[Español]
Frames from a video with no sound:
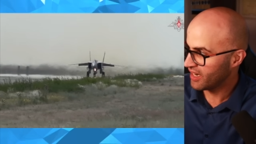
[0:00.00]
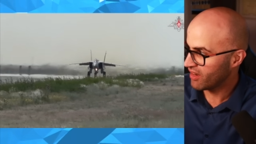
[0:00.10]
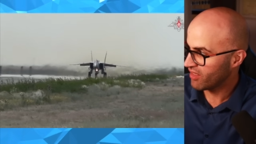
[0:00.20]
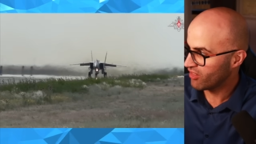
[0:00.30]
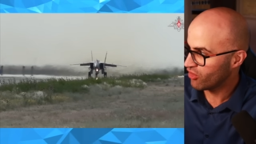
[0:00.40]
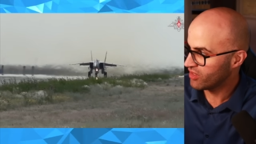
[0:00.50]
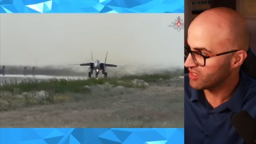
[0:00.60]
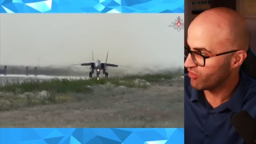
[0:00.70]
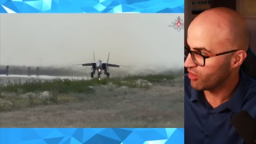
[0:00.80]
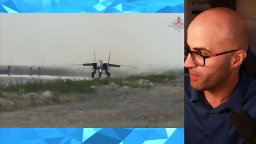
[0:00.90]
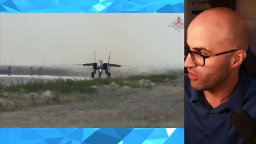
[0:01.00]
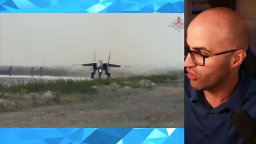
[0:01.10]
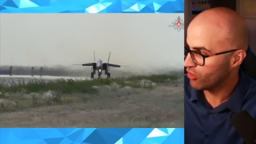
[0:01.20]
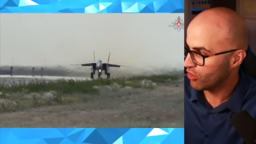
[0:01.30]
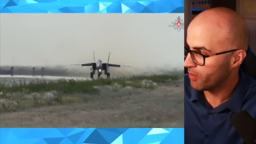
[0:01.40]
realizando de esa forma,
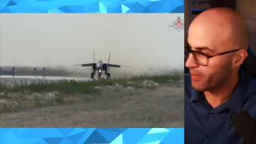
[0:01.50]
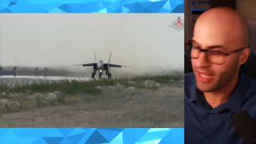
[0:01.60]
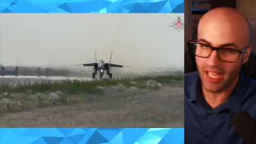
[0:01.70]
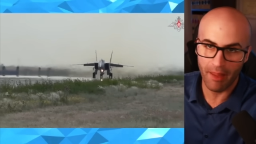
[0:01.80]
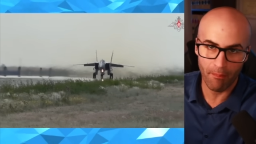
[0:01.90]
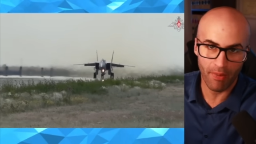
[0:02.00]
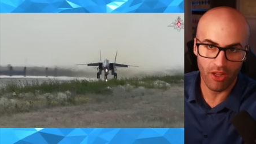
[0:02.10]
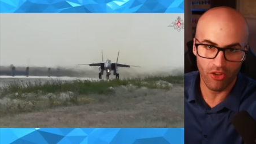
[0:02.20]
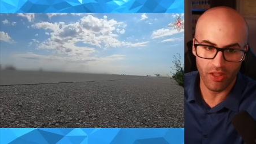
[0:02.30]
¿no? Como veis, empleo